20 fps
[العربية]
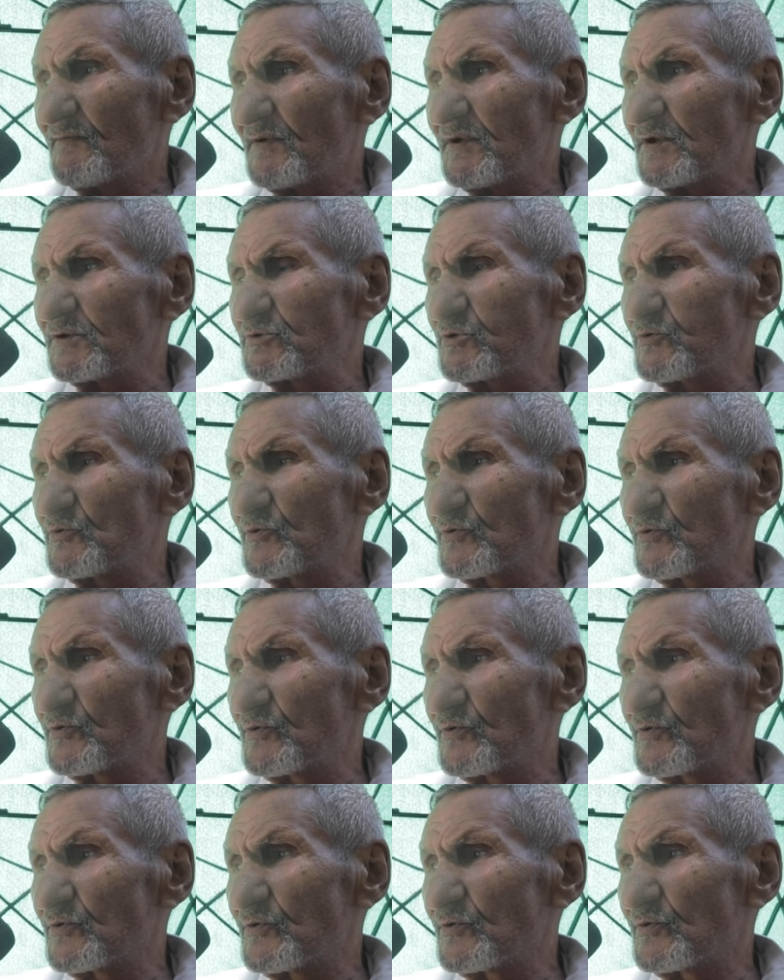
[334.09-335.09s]
قالت
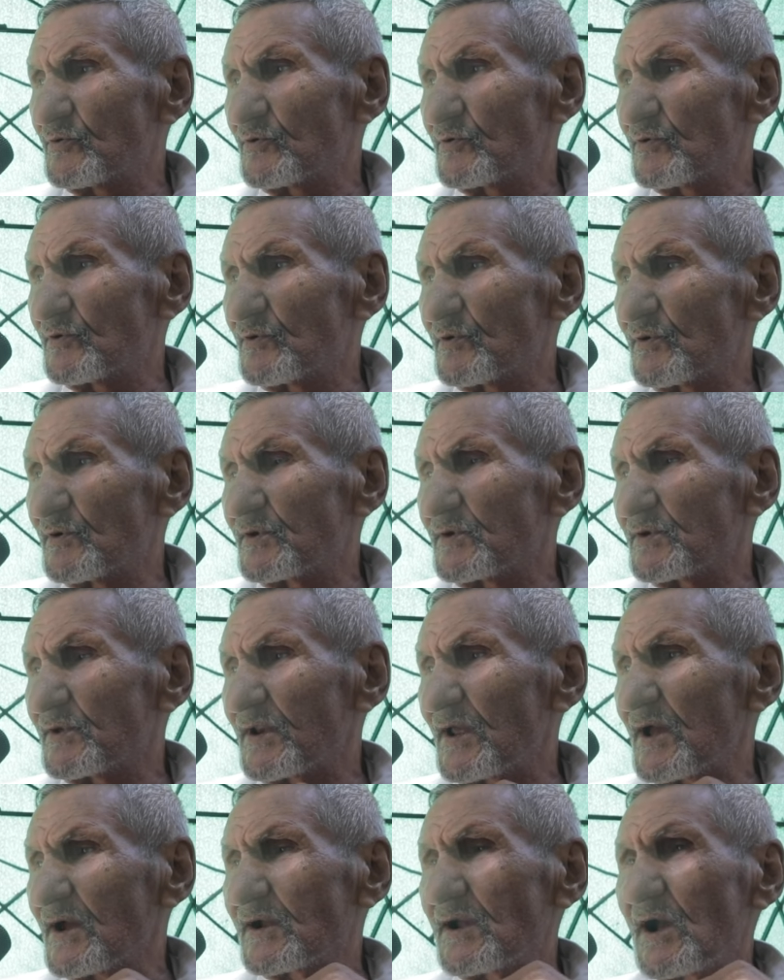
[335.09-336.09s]
له
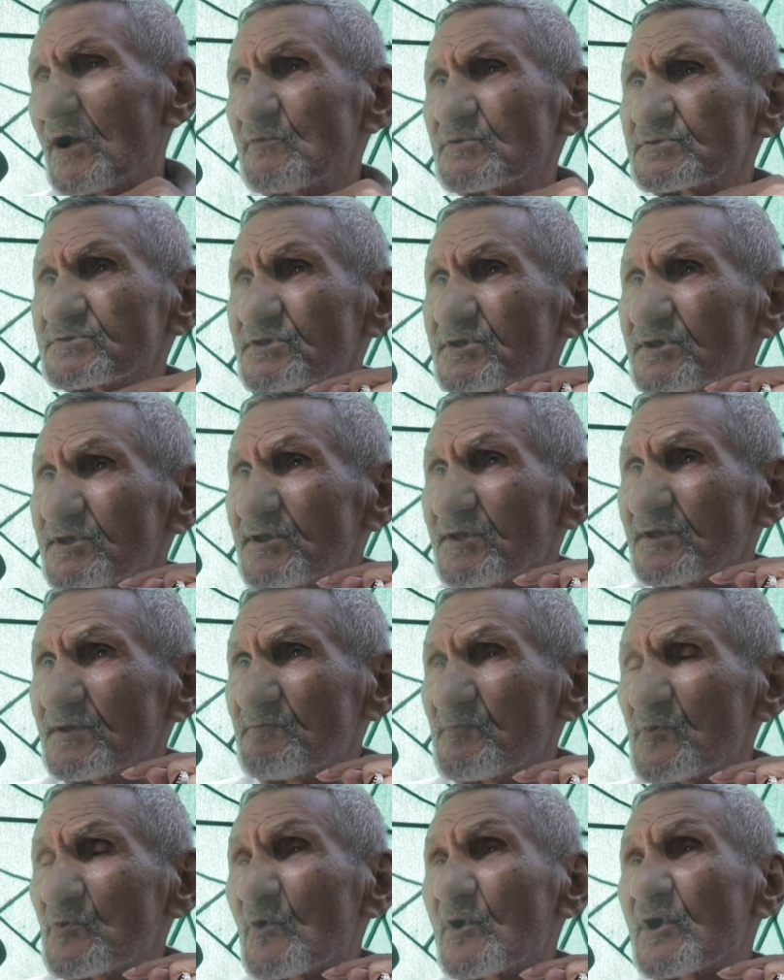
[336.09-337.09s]
الحاج عاوز ايه
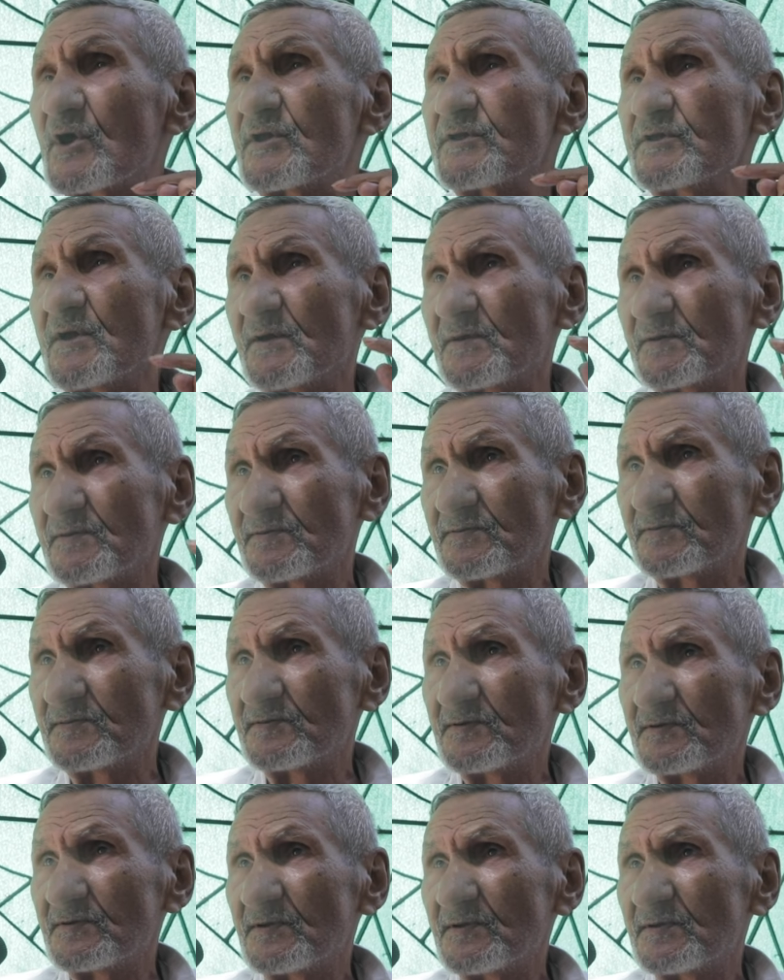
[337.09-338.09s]
ملوخيه
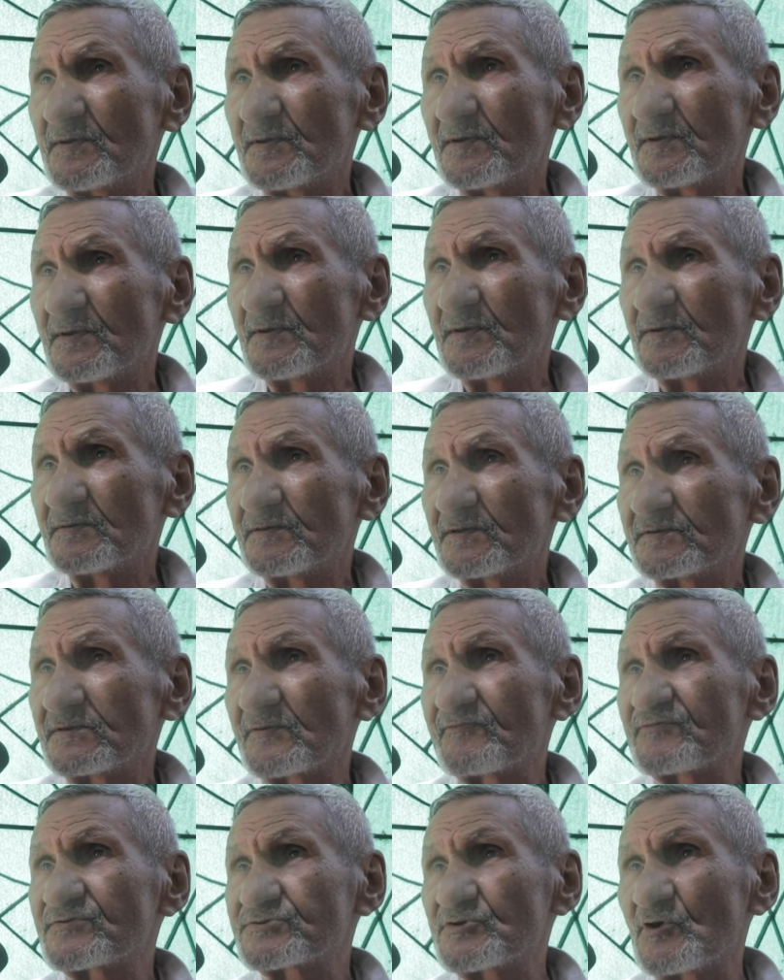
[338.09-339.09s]

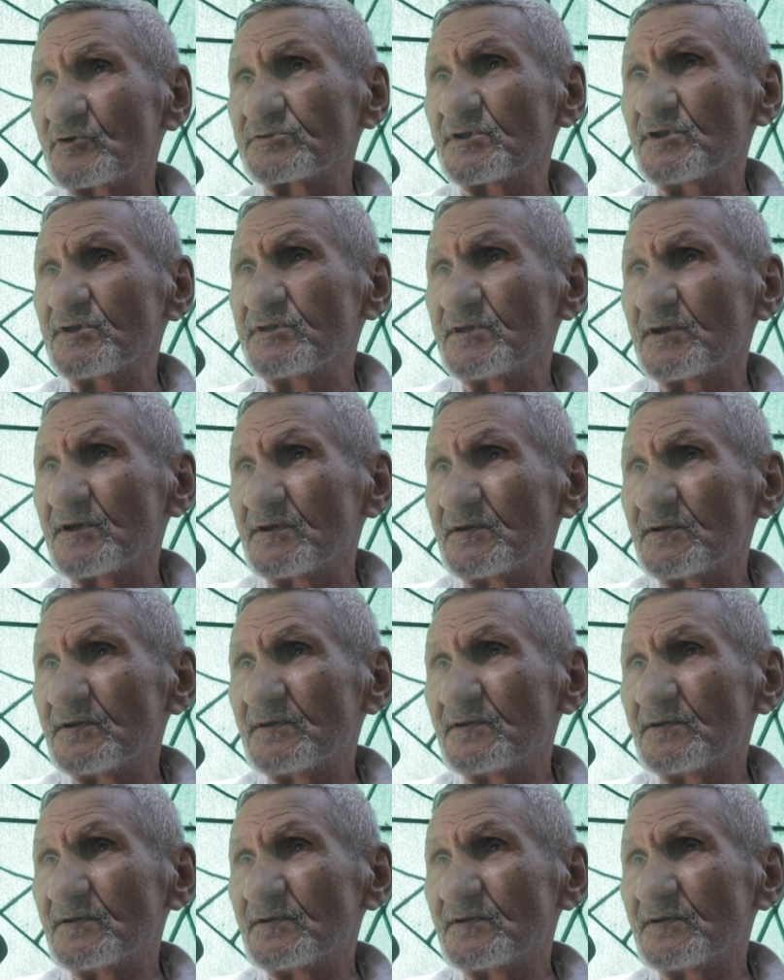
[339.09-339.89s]
ده في السعوديه